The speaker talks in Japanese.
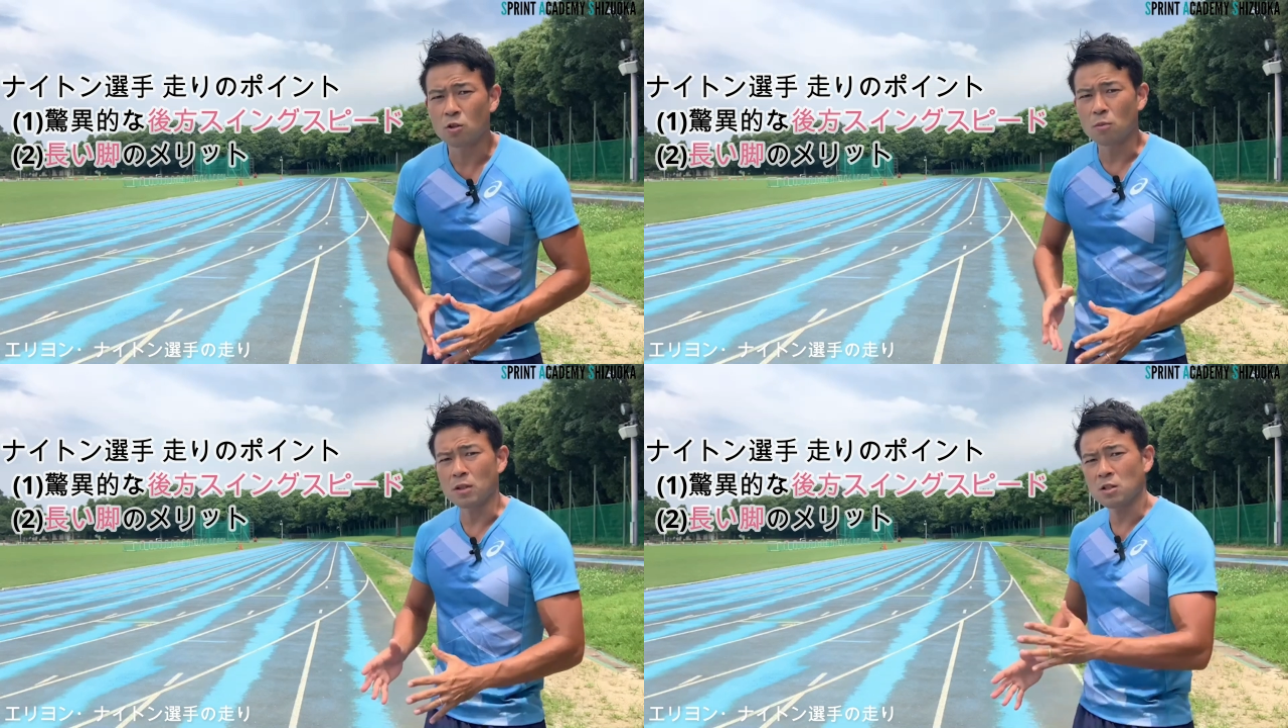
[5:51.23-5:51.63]

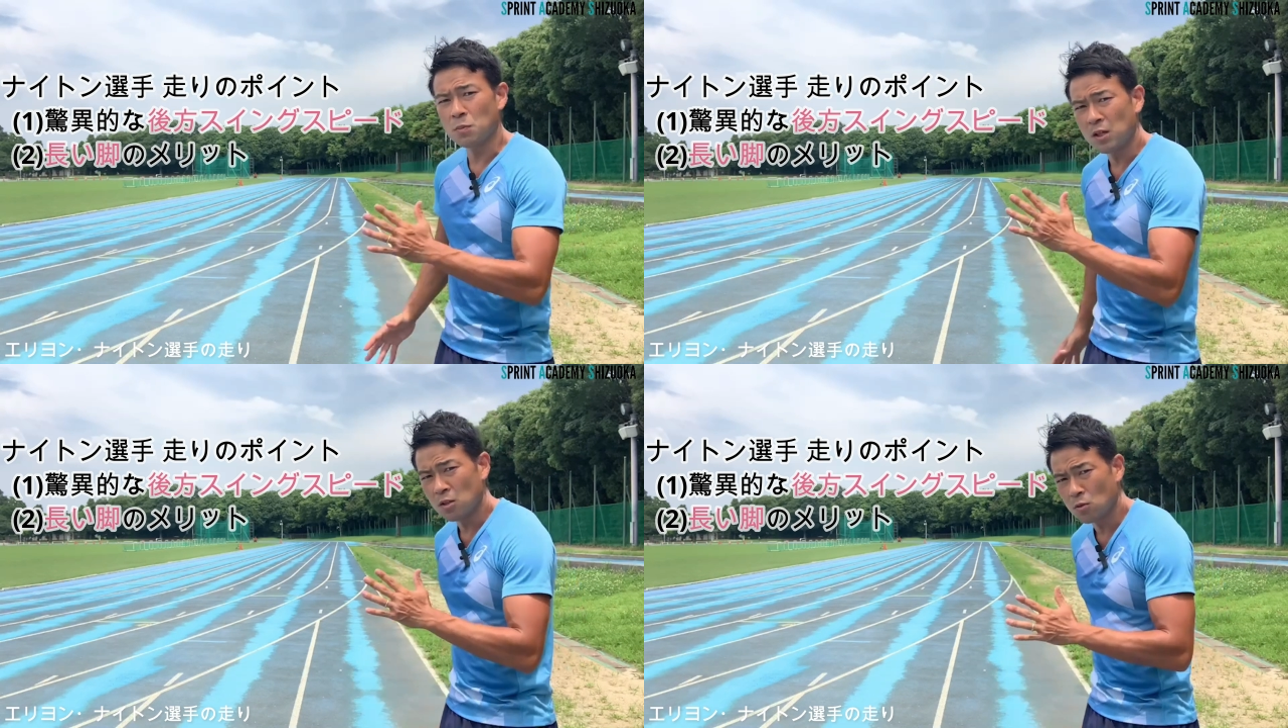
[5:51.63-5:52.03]
例えば
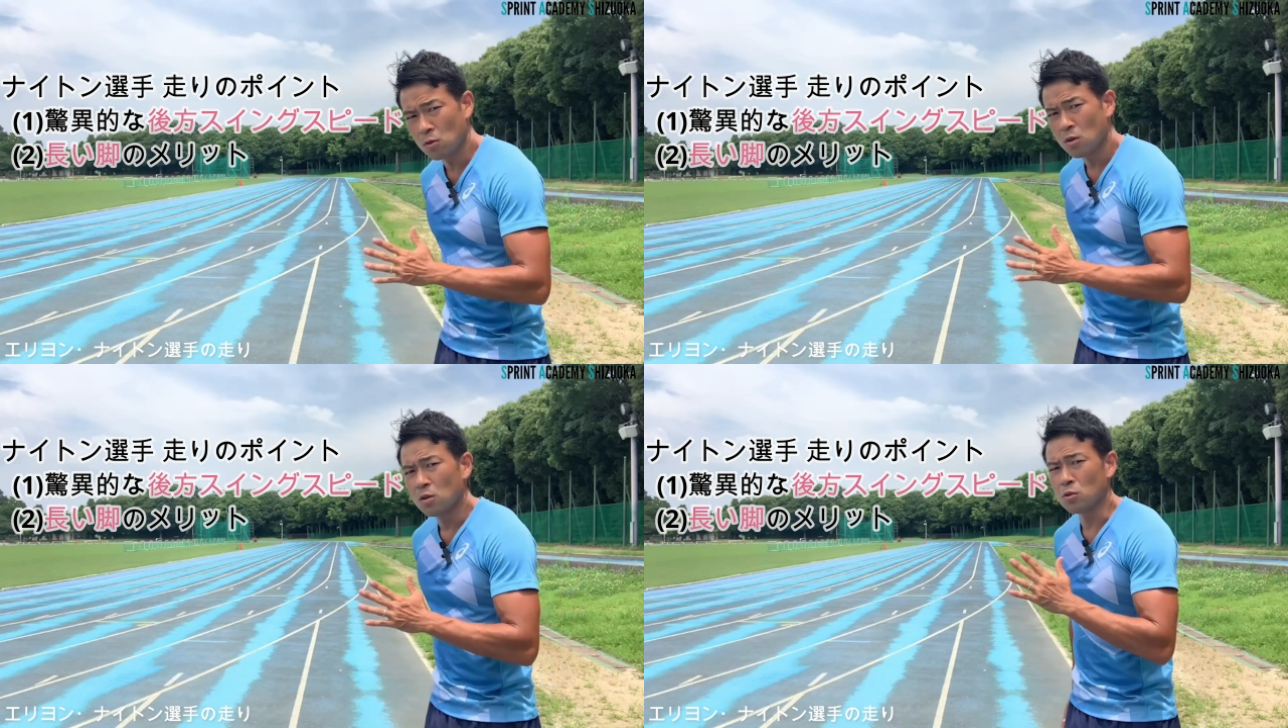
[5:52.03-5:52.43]
スピード
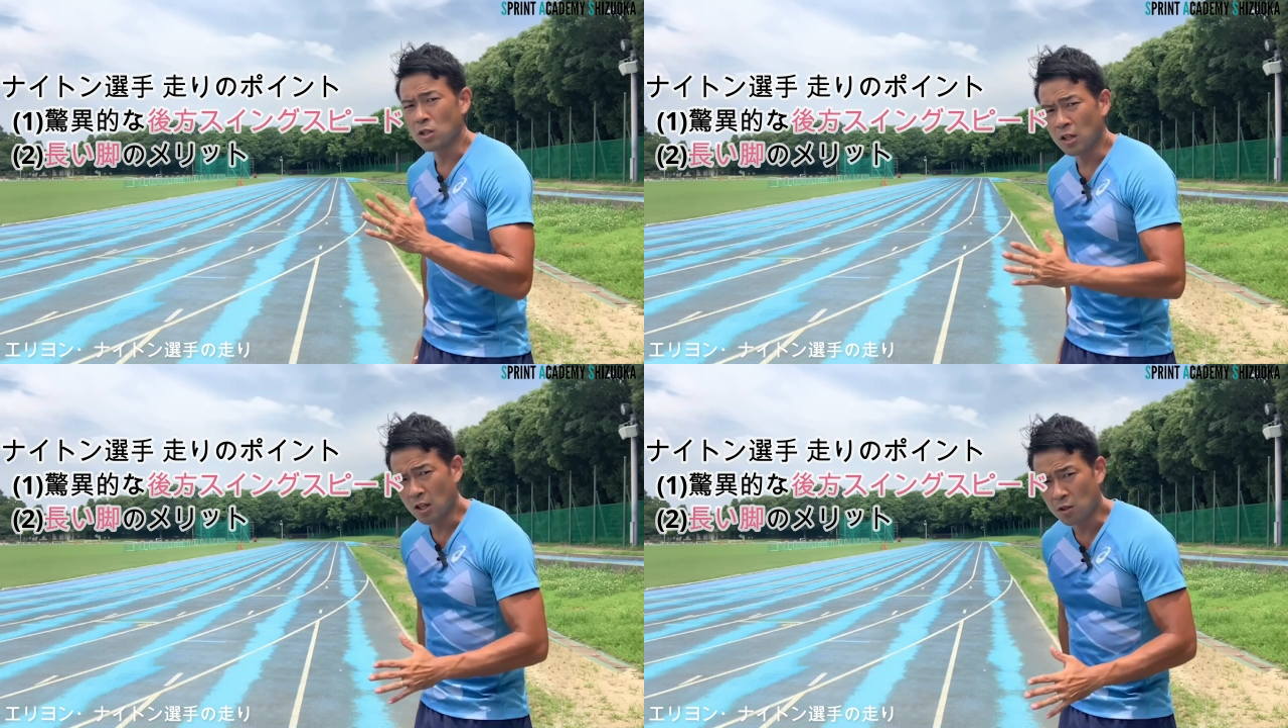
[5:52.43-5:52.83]
を乗
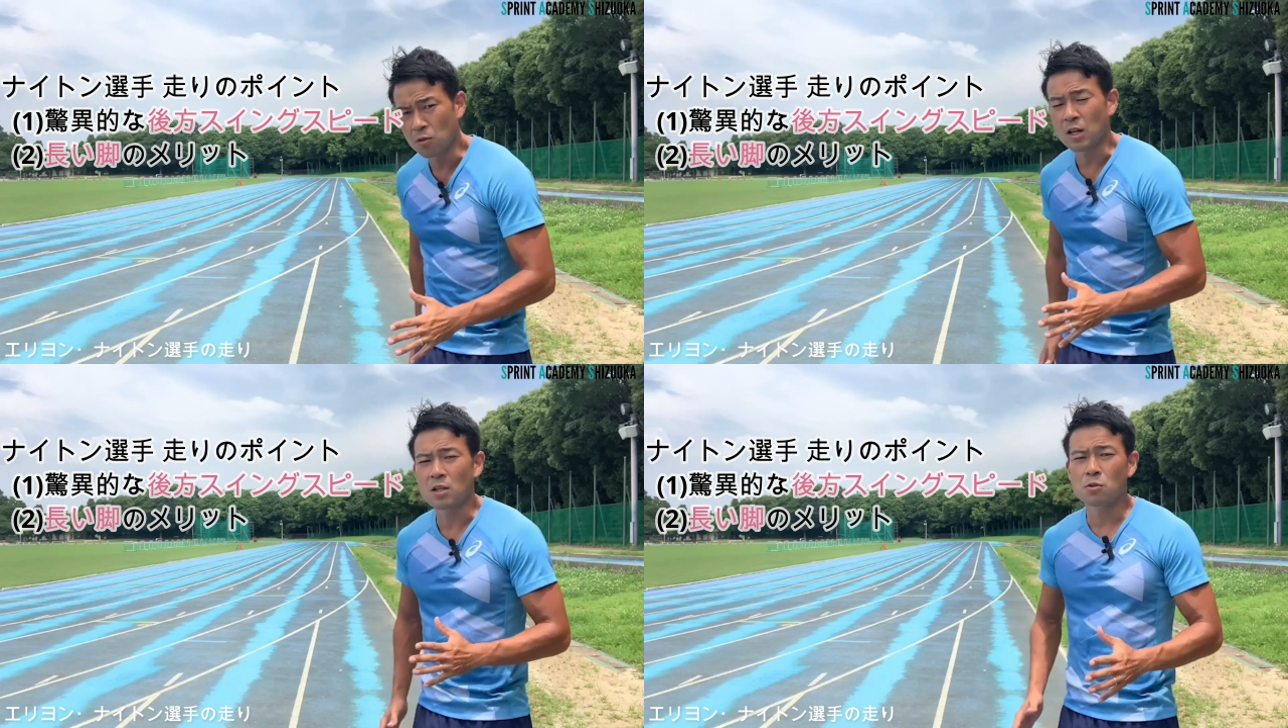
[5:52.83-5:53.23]
せてい
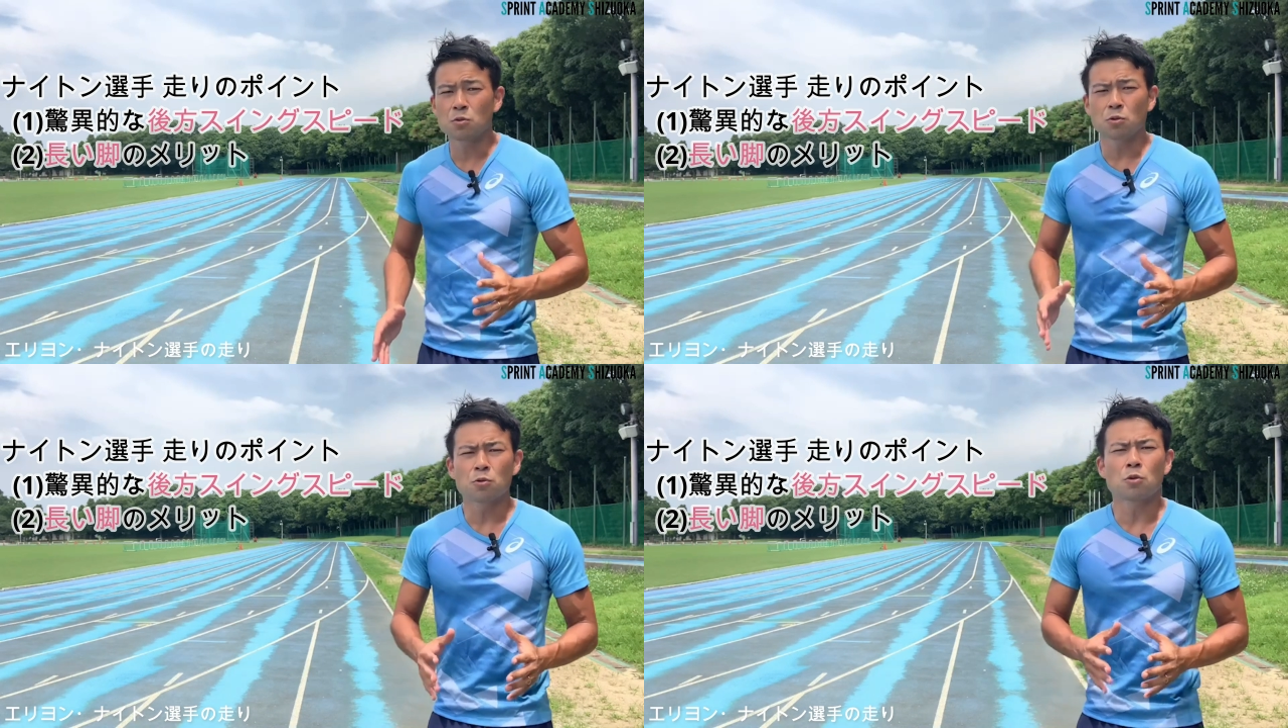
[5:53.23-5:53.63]
く加
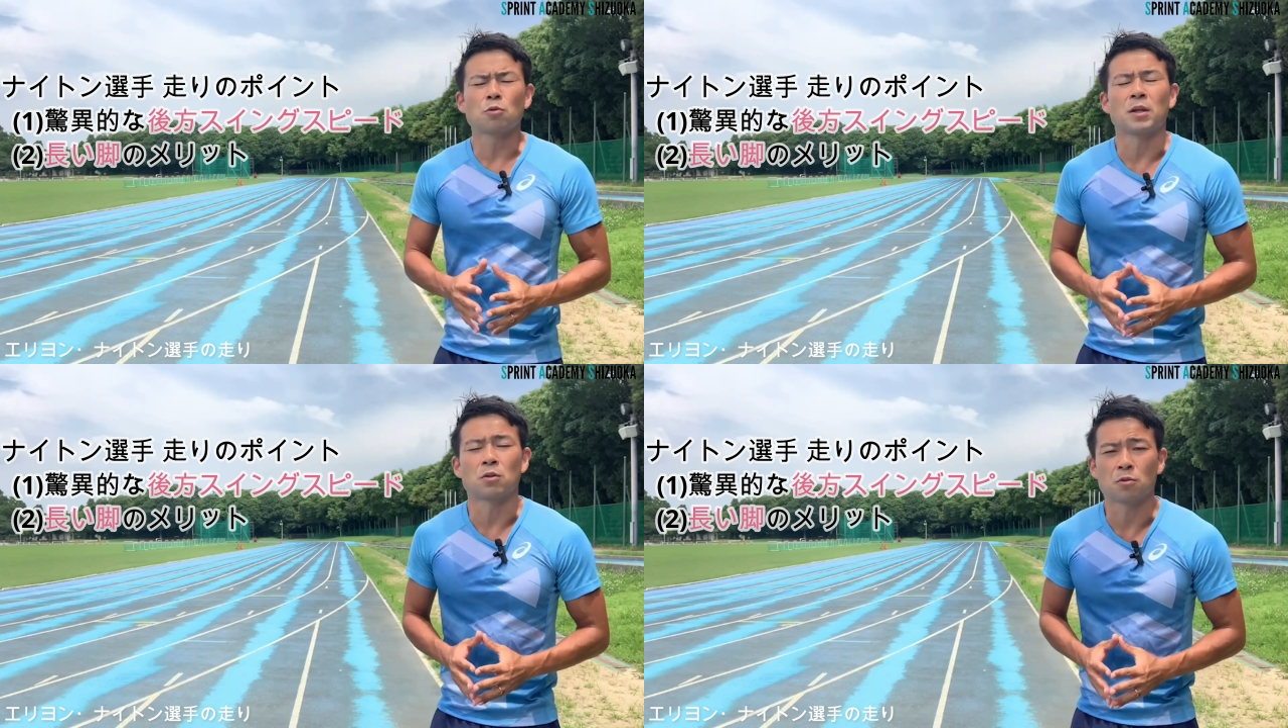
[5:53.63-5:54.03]
速
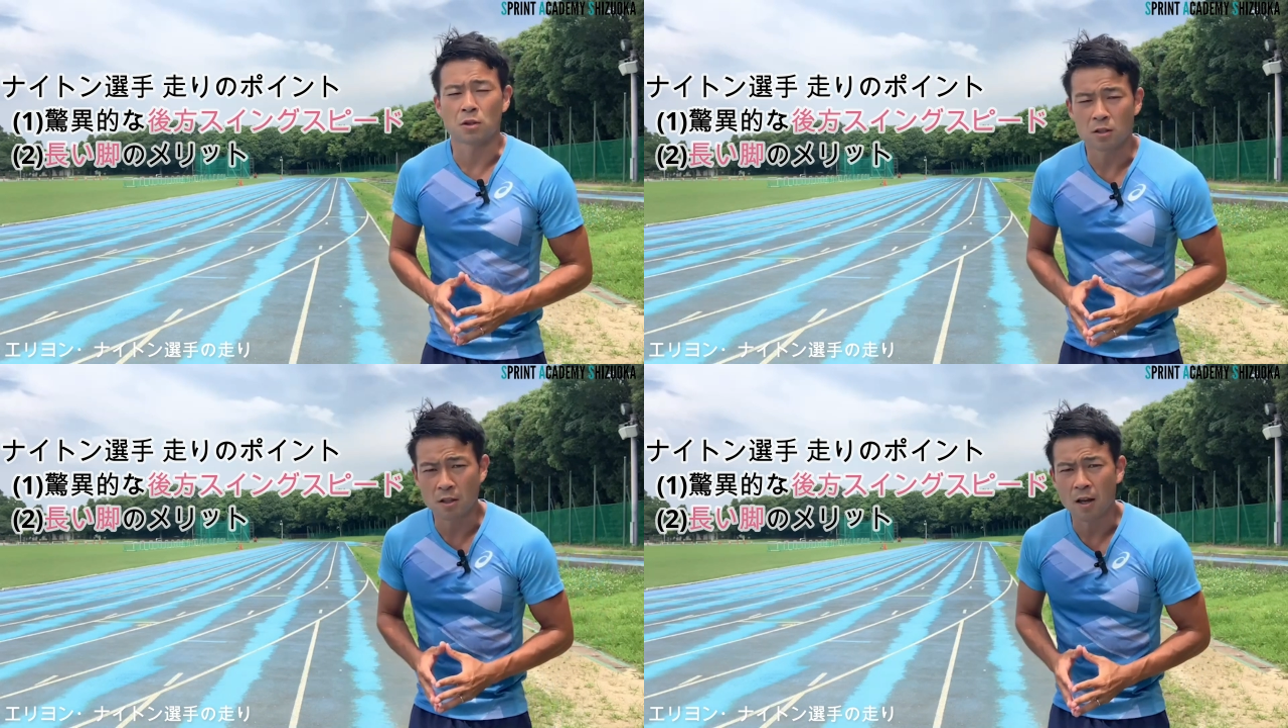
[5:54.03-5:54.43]
局面のよう
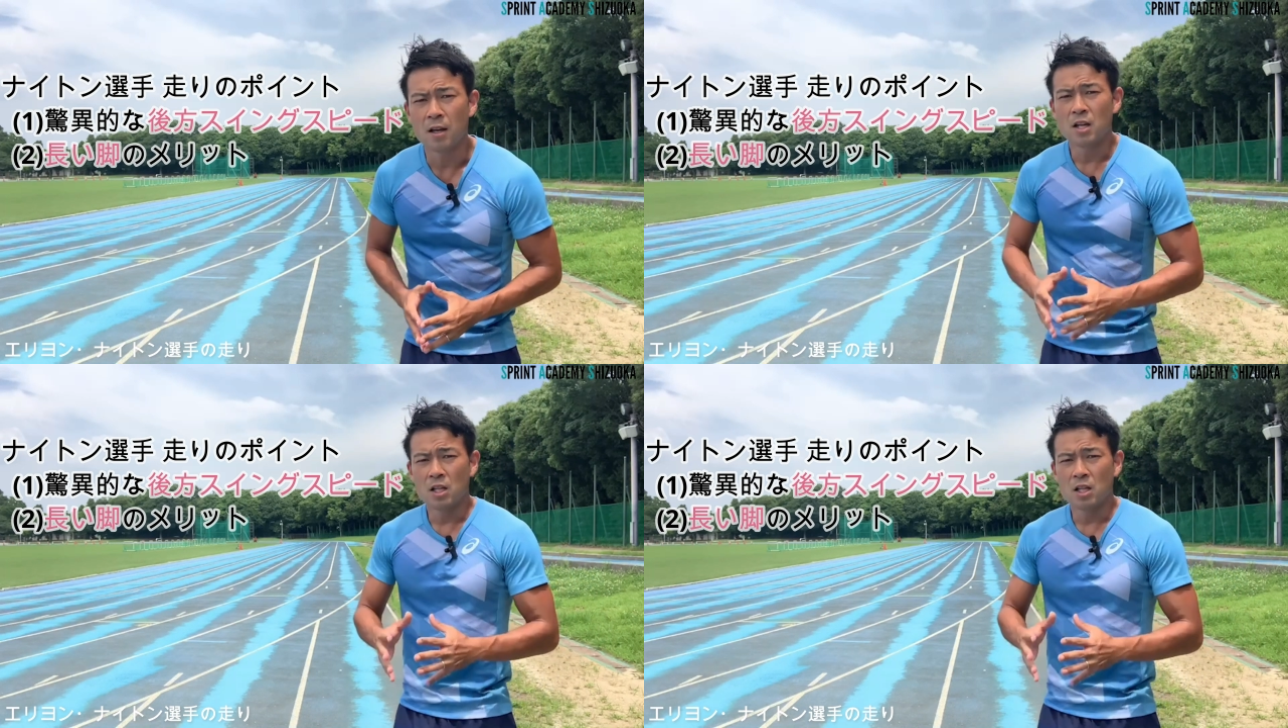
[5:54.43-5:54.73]
にですね、